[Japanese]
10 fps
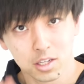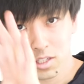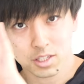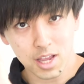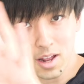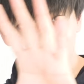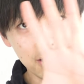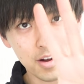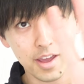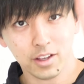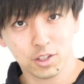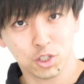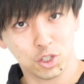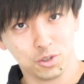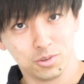3連
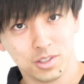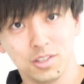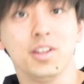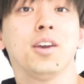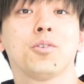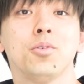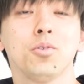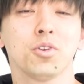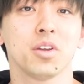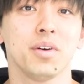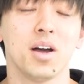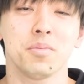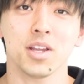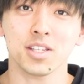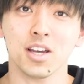休っていうね、この言葉
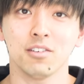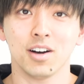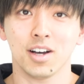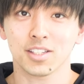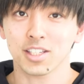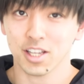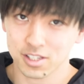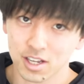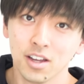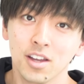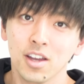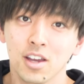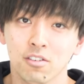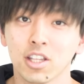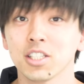皆さんは好きですか
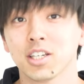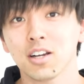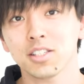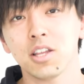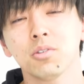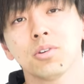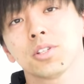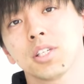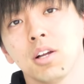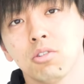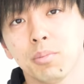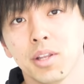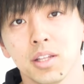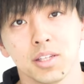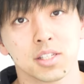私学生の頃好きな言葉
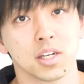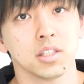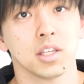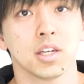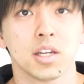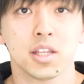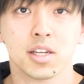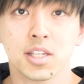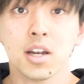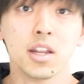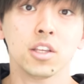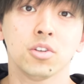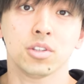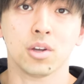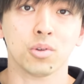何ですかって聞かれたら3連
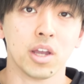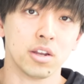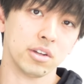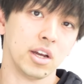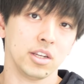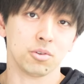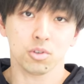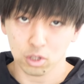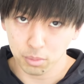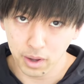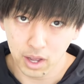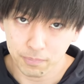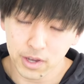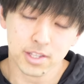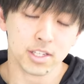休って答えるぐらいにこの言葉
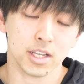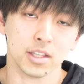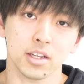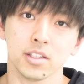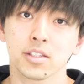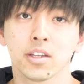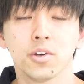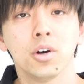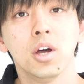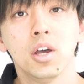が大好きだったんですけど、